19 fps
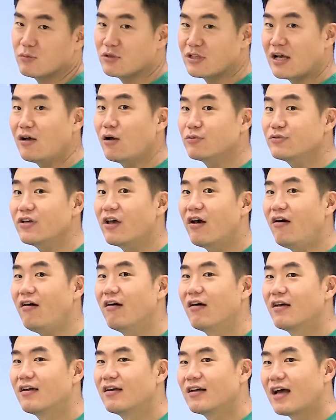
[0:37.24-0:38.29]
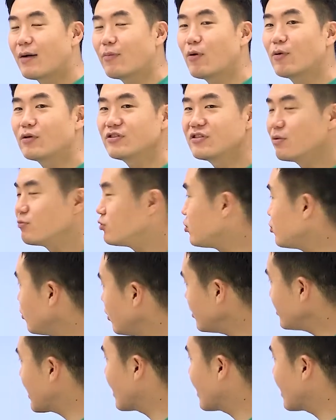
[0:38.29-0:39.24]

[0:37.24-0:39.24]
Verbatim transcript: 뭐 상관없어요. 하버머스의 무슨 윤리?